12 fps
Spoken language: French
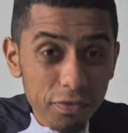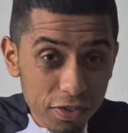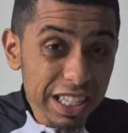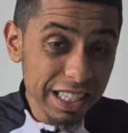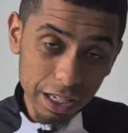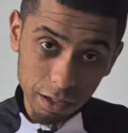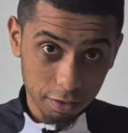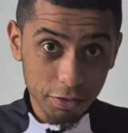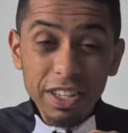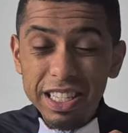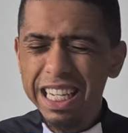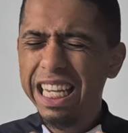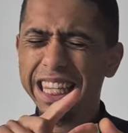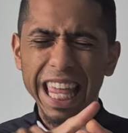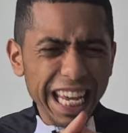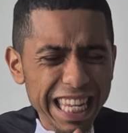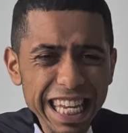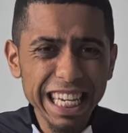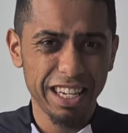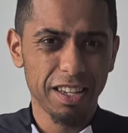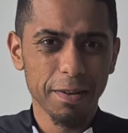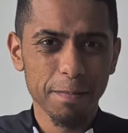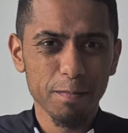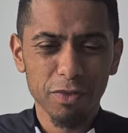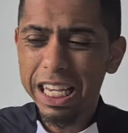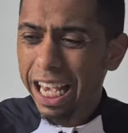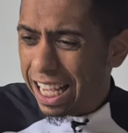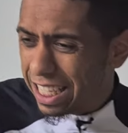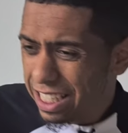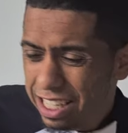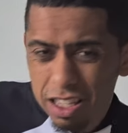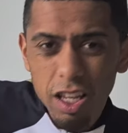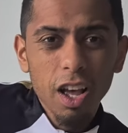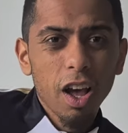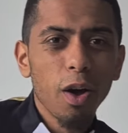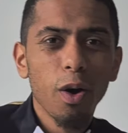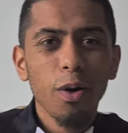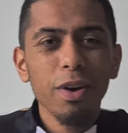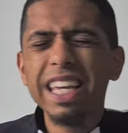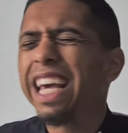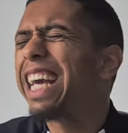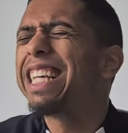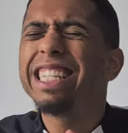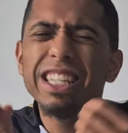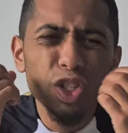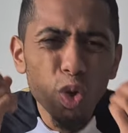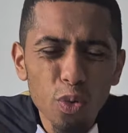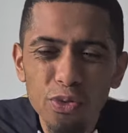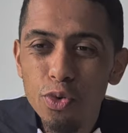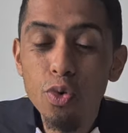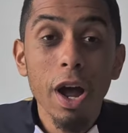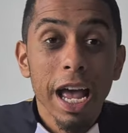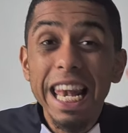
physique, physique, technique, il résiste, euh, il résiste de fou.